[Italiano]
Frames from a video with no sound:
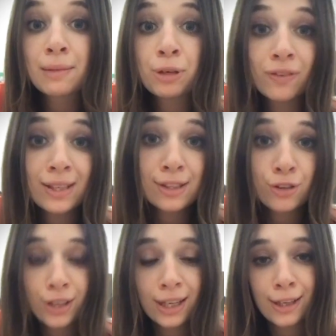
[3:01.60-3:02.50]
mi
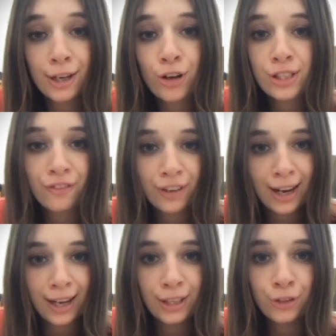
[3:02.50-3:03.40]
dovessero chiedere cosa
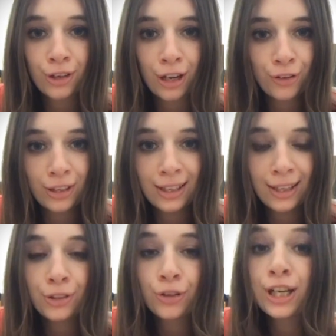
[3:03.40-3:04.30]
farei tornando
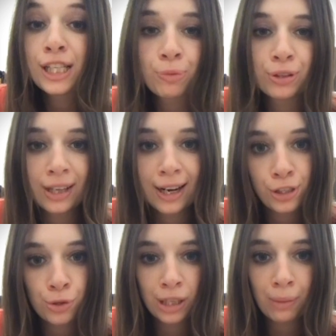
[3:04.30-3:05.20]
indietro, risponderei
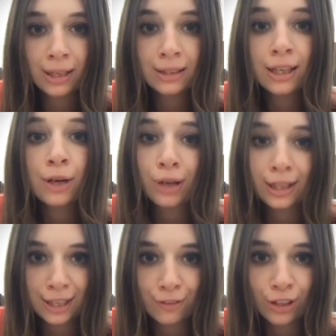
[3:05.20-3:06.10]
assolutamente
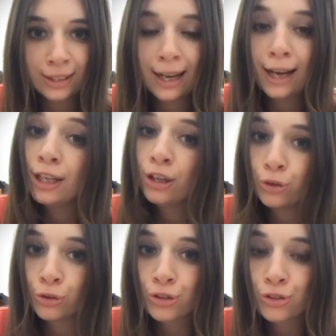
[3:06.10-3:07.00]
un'altra volta il
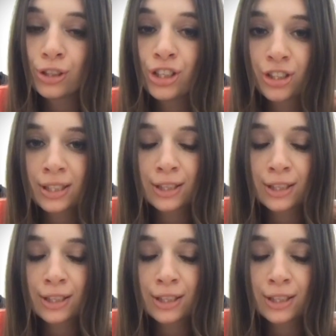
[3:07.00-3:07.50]
corso di scienze